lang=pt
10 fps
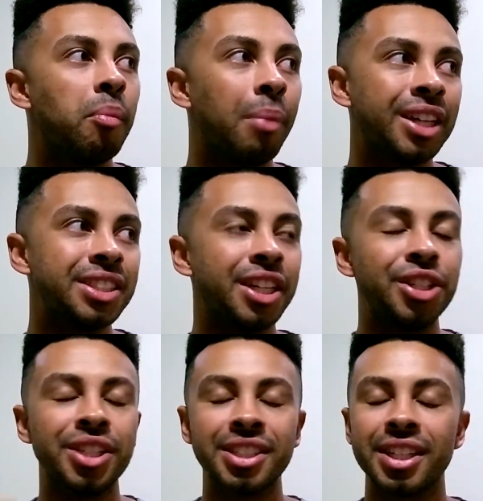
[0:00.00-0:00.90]
mas tem
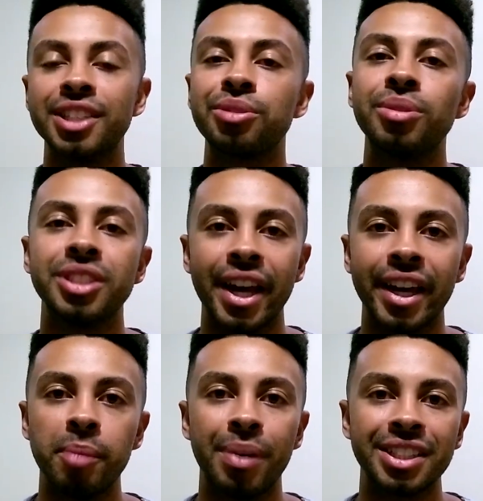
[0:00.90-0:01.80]
dias que eles
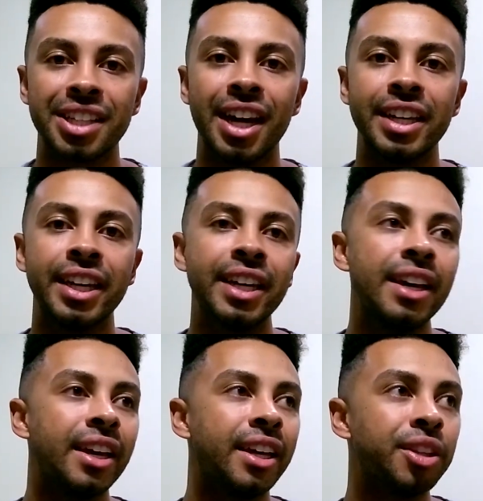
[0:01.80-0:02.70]
conseguem passar aí
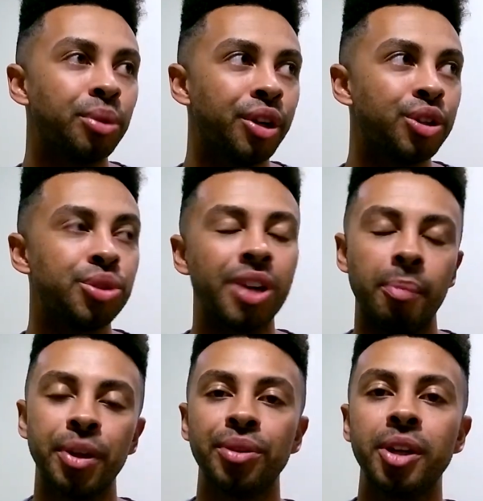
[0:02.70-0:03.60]
em torno de um
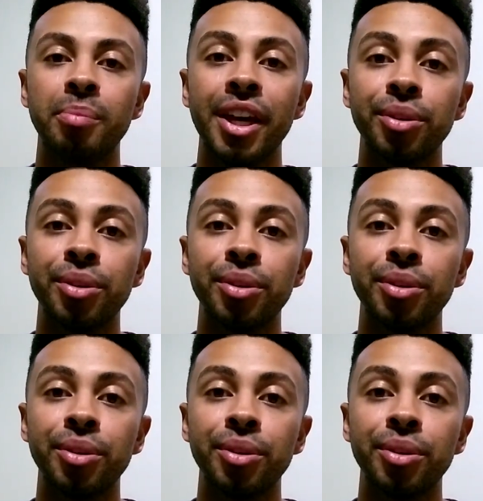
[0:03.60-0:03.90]
capítulo e meio,